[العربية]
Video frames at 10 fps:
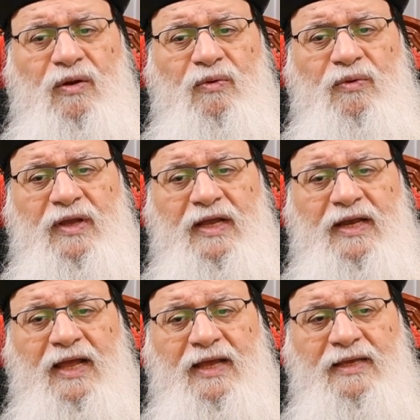
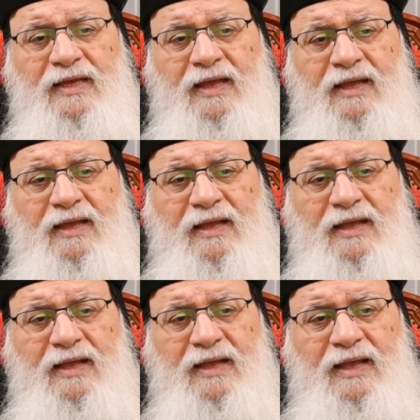والحقيقة
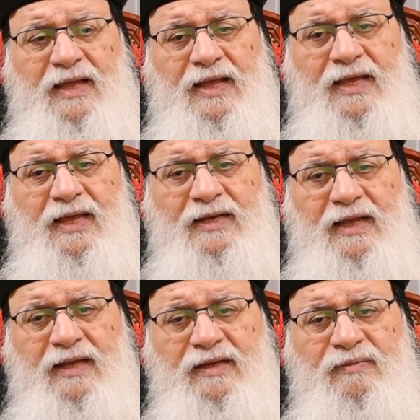كان
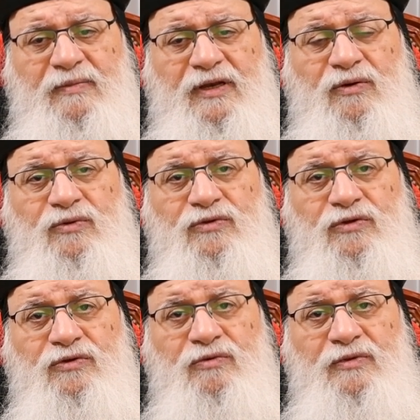غريب من اليهود
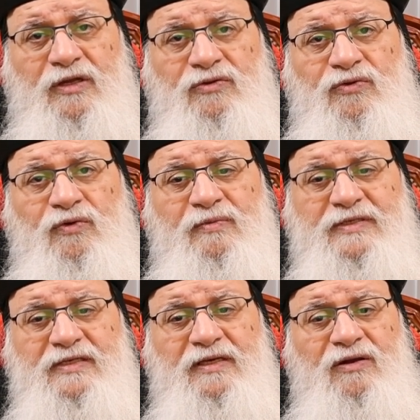انهم يقتلوا
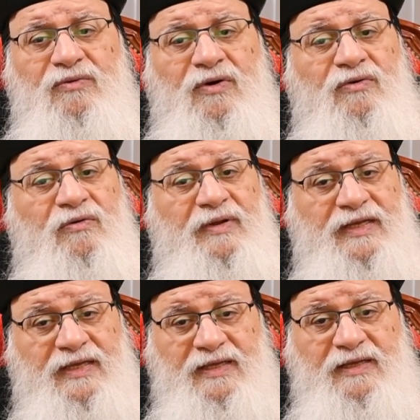المسيح وهو
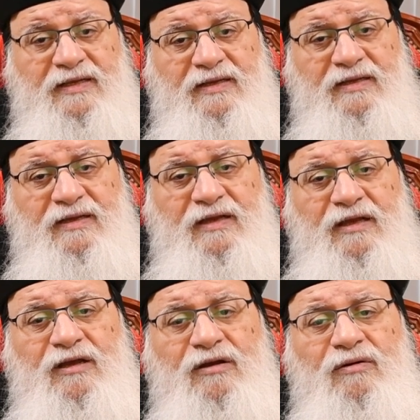بريء
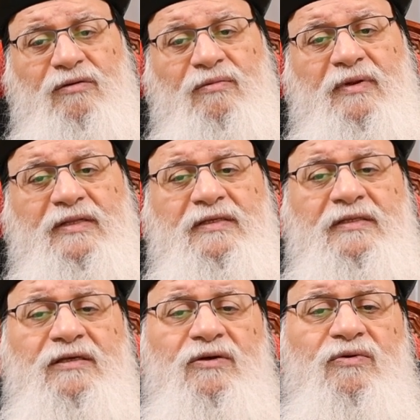
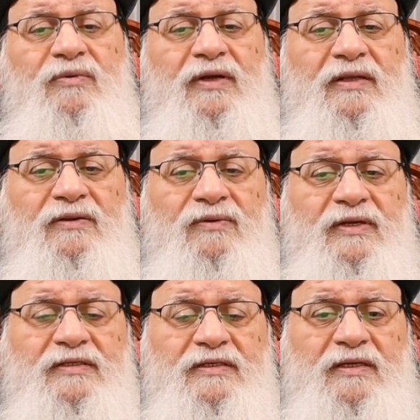وبعدين يجوا بقى
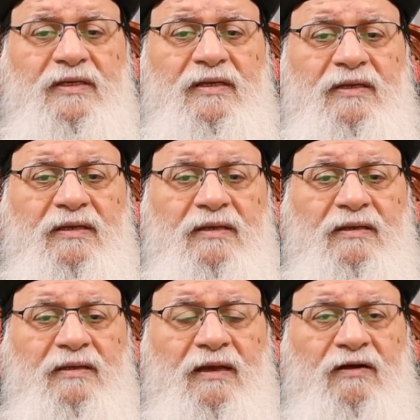دلوقتي
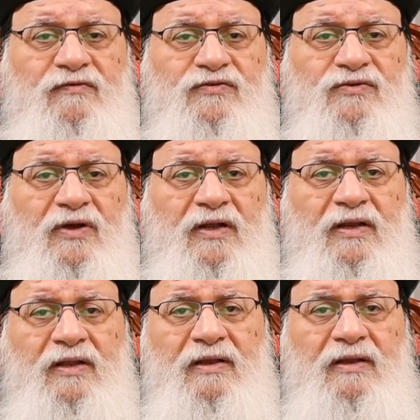يحافظوا إيه،
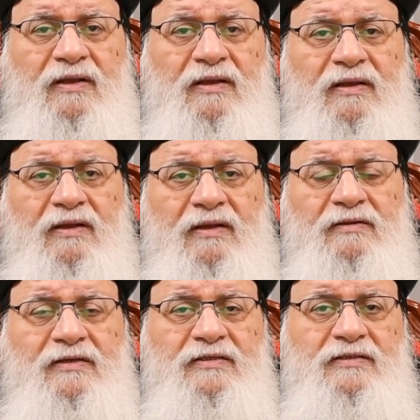على
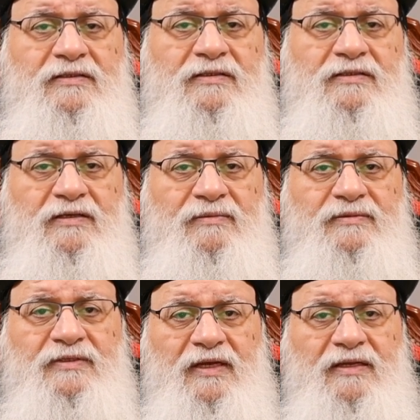قداسة
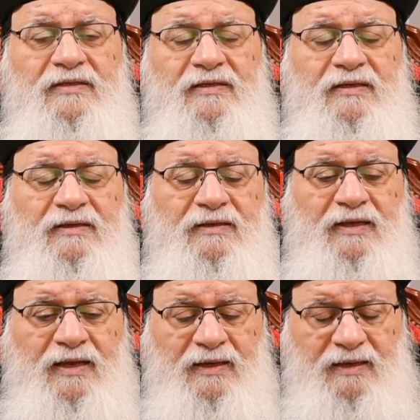السبت يعني
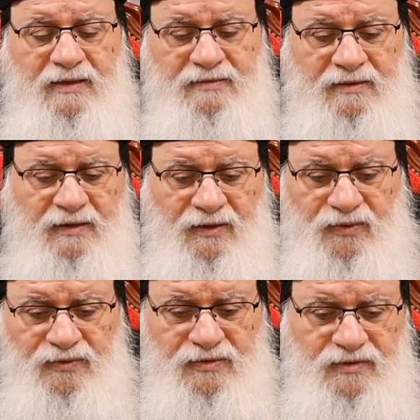حاجة تناقض